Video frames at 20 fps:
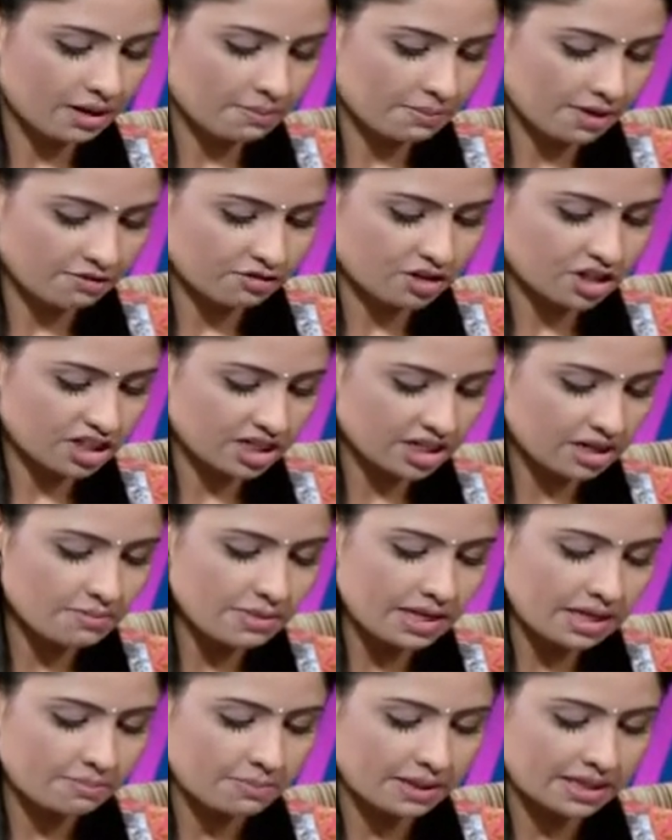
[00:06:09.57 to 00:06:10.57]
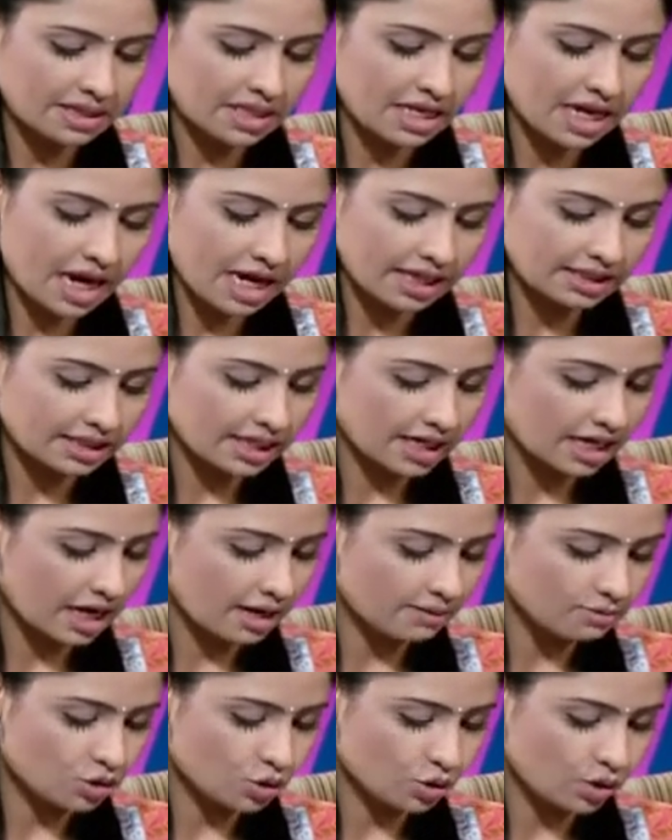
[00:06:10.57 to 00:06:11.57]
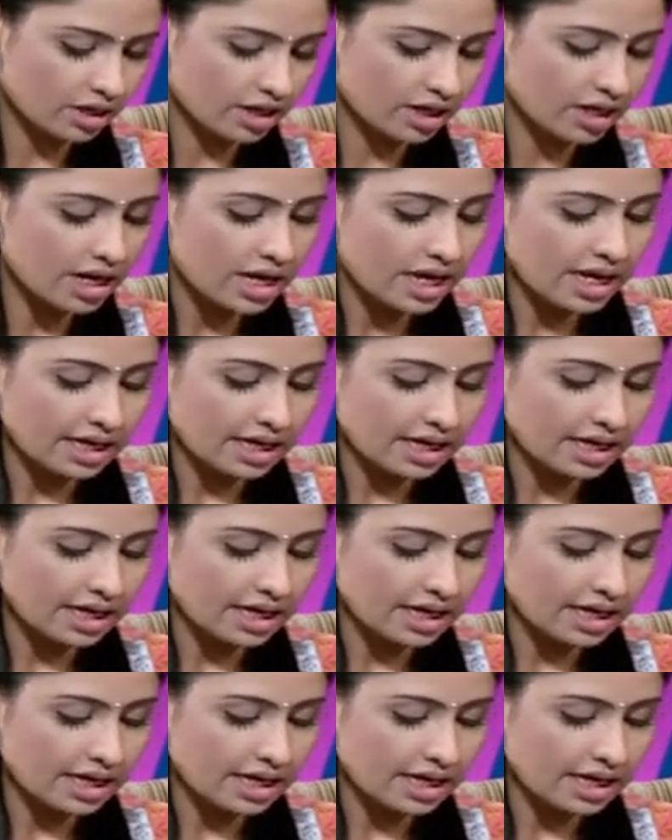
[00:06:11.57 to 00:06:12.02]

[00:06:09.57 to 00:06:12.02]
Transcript: माफ़ कीजिएगा मेरी पत्नी हाथ के काम छोड़कर